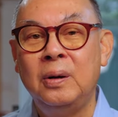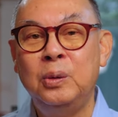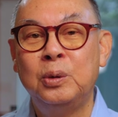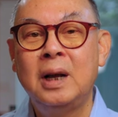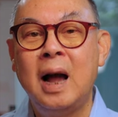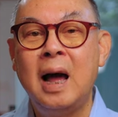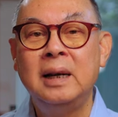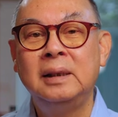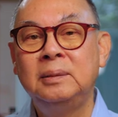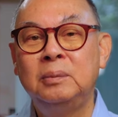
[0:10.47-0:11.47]
หยุดกา
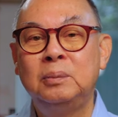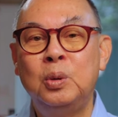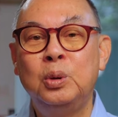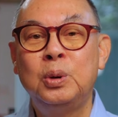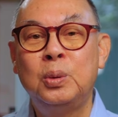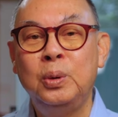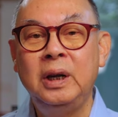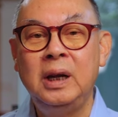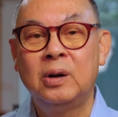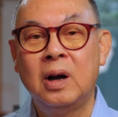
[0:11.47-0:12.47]
รพูดคุย
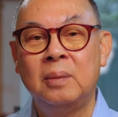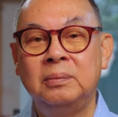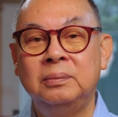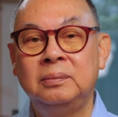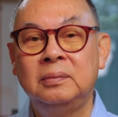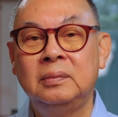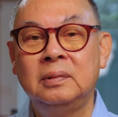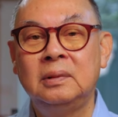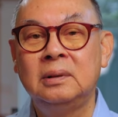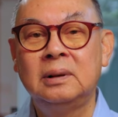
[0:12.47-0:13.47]
เกี่ยวกับ
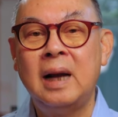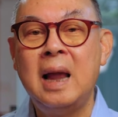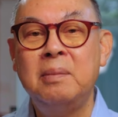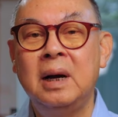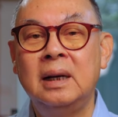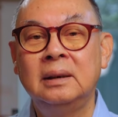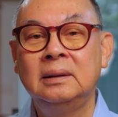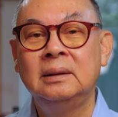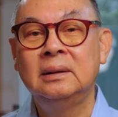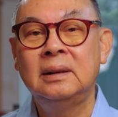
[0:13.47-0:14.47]
การเมือง
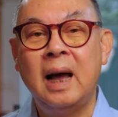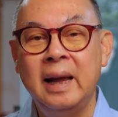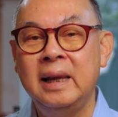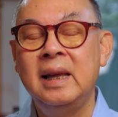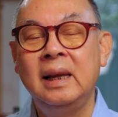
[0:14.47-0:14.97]
ไทย